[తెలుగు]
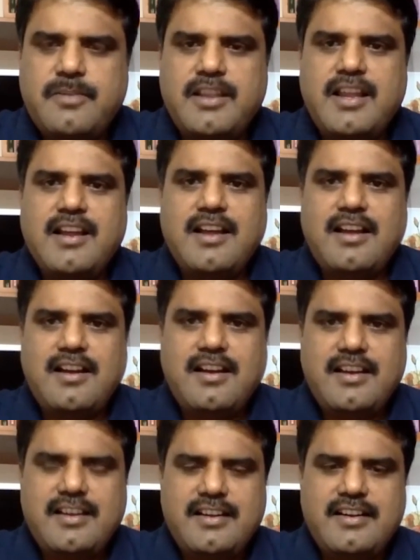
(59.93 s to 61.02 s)
ప్రధాన
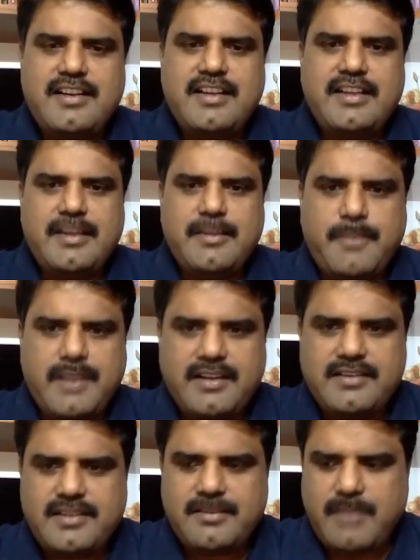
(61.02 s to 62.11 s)
కారణాలు ఏంటంటే ఎప్పుడైనా
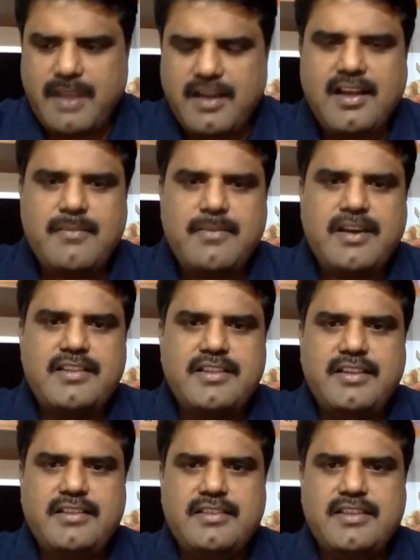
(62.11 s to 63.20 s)
సరే బంగారం అనేది